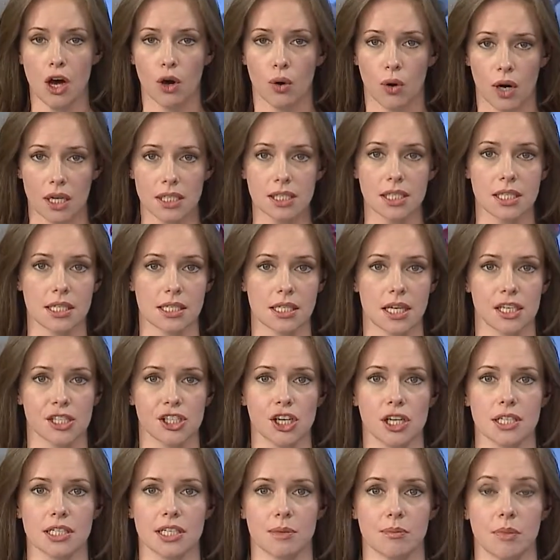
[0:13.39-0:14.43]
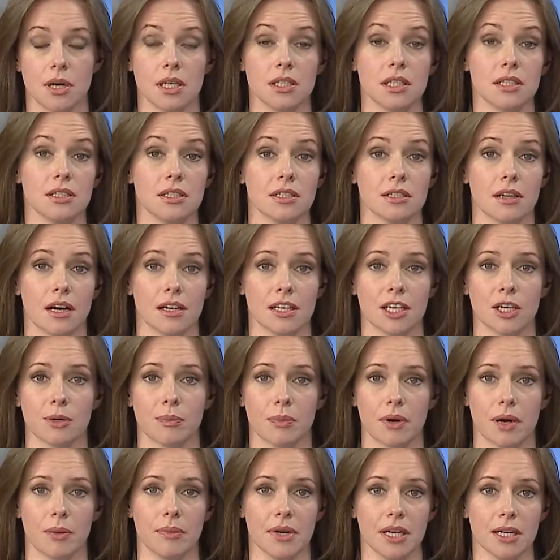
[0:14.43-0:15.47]
У одних с зачатием нет никаких
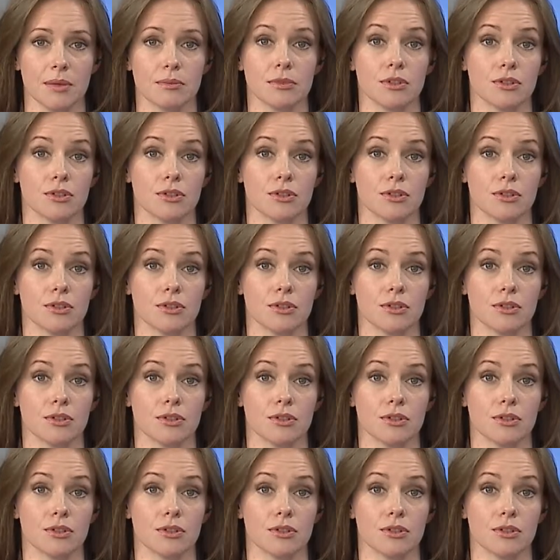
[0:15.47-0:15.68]
проблем,